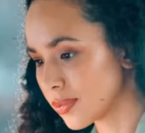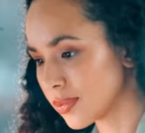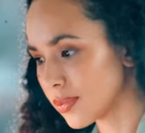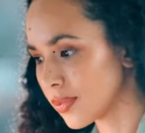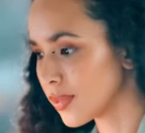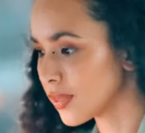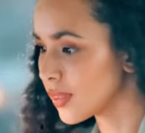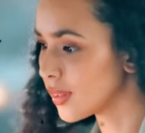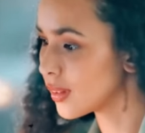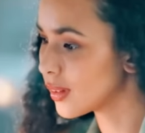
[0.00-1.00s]
С
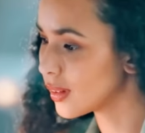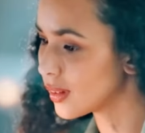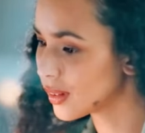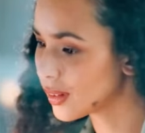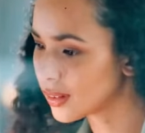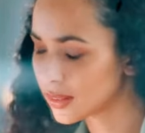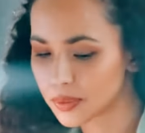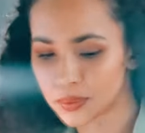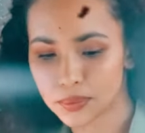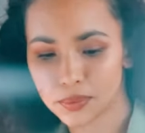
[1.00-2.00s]
самого детства Юлия
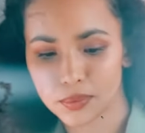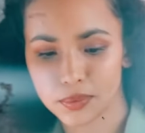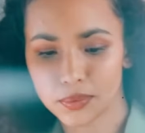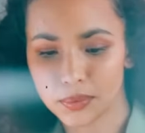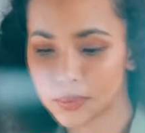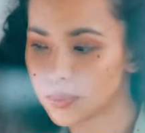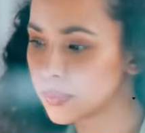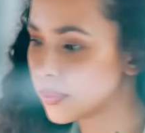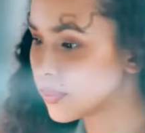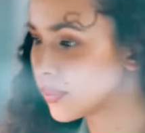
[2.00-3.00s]
питала особую
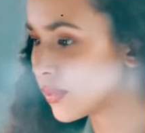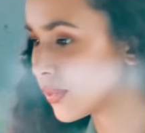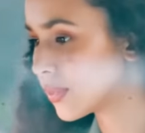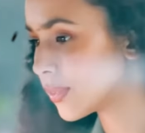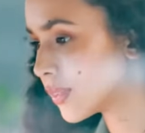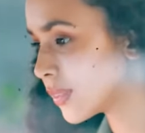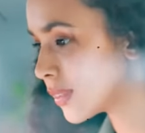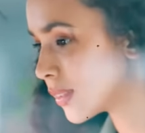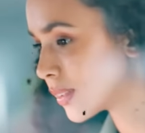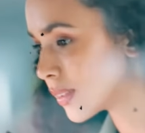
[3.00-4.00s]
любовь к собакам и
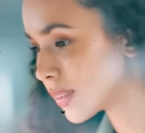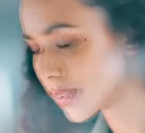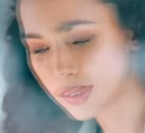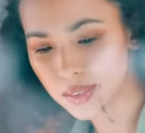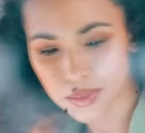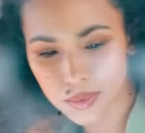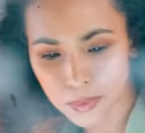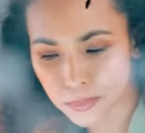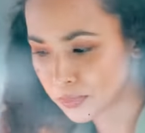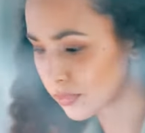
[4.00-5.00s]
часто вспоминала
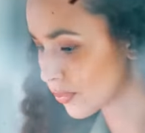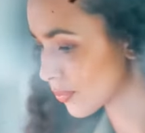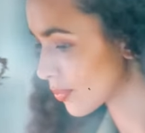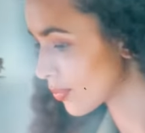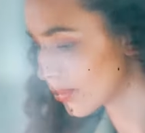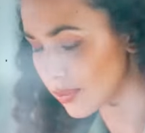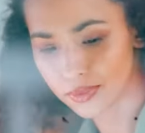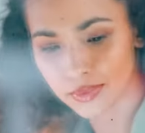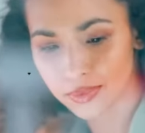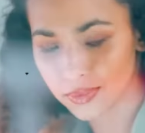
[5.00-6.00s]
овчарку,
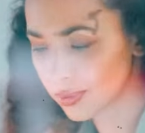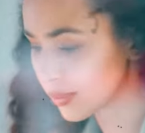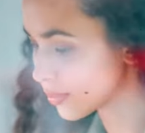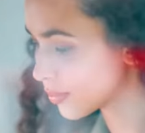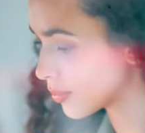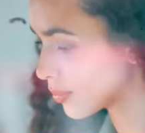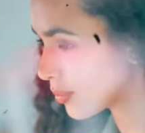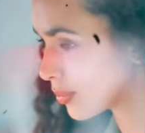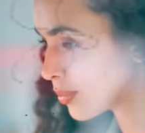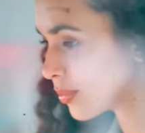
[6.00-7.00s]
которая была у ее
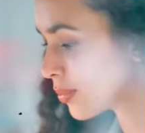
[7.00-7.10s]
родителей.